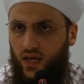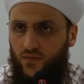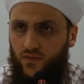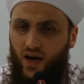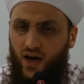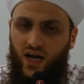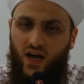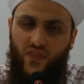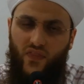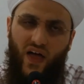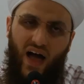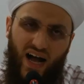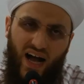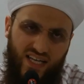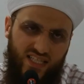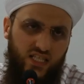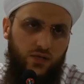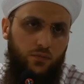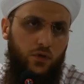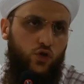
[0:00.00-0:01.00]
Fakat
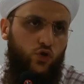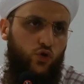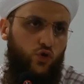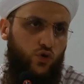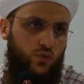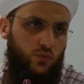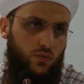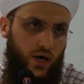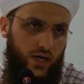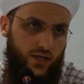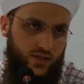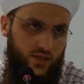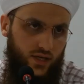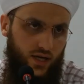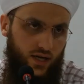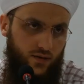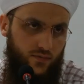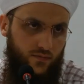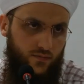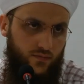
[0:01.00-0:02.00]
aksi bir durum
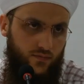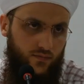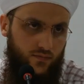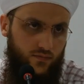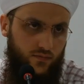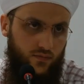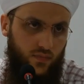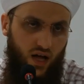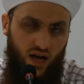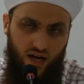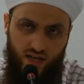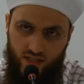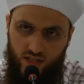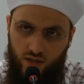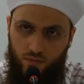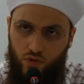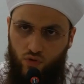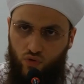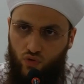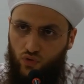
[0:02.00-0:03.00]
varsa,
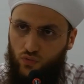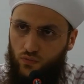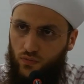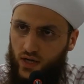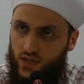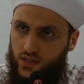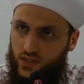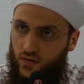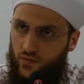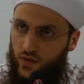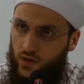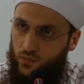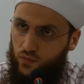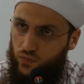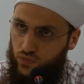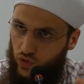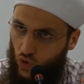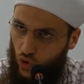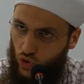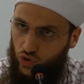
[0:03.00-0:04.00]
aksi bir durum varsa ve
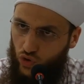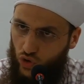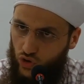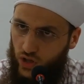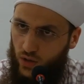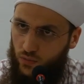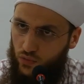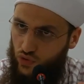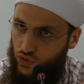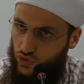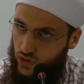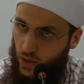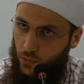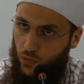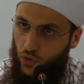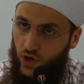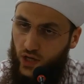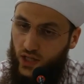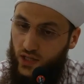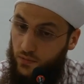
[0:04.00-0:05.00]
doktor da bunu
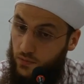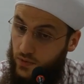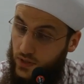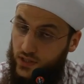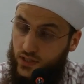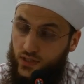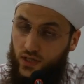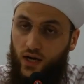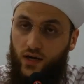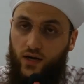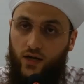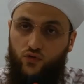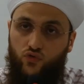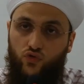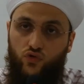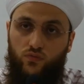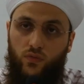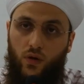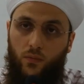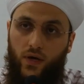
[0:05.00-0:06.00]
rapor edip ısrarla
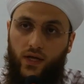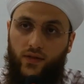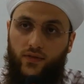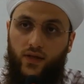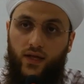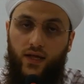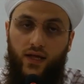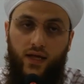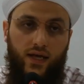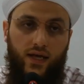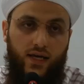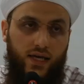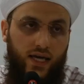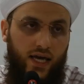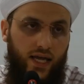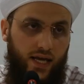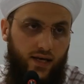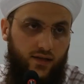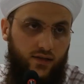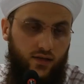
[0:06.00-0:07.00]
tutmaman
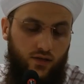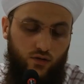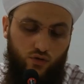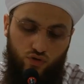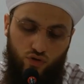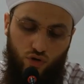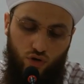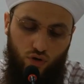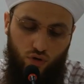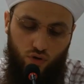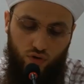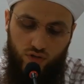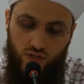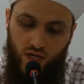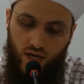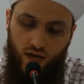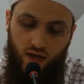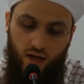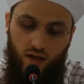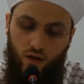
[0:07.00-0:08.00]
gerektiğini
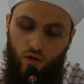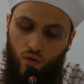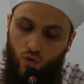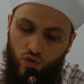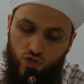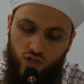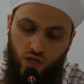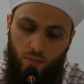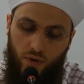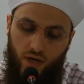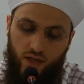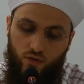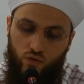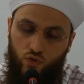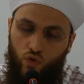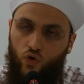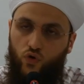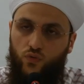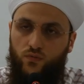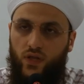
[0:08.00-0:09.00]
söylüyorsa o zaman
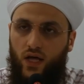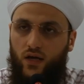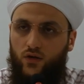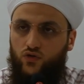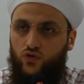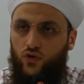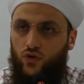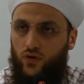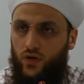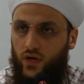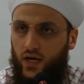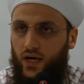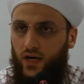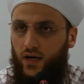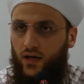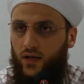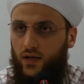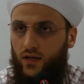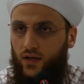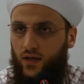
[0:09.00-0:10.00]
doğumdan sonra
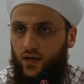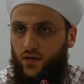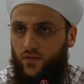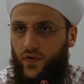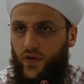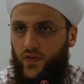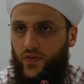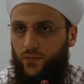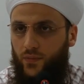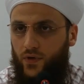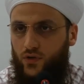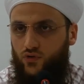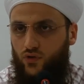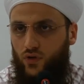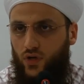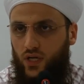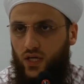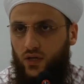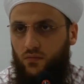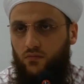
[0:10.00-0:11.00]
efendime
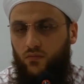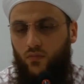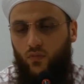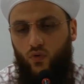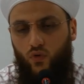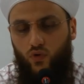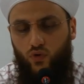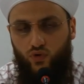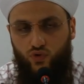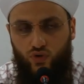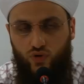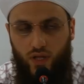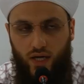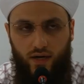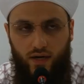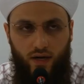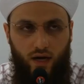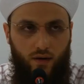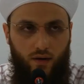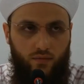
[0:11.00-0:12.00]
söyleyeyim
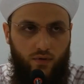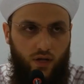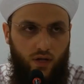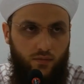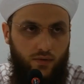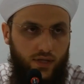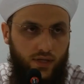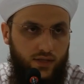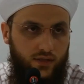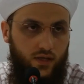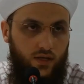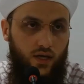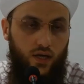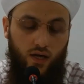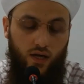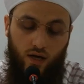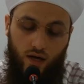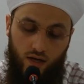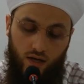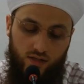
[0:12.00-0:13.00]
oruçlar ne yapılabilir?
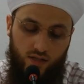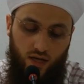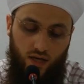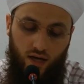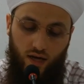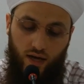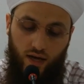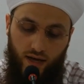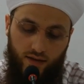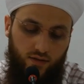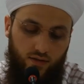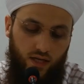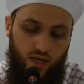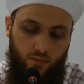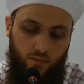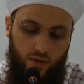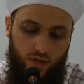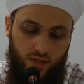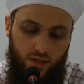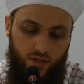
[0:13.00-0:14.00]
Kaza
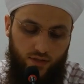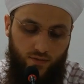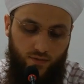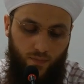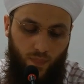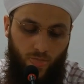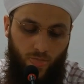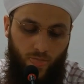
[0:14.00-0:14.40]
edilebilir.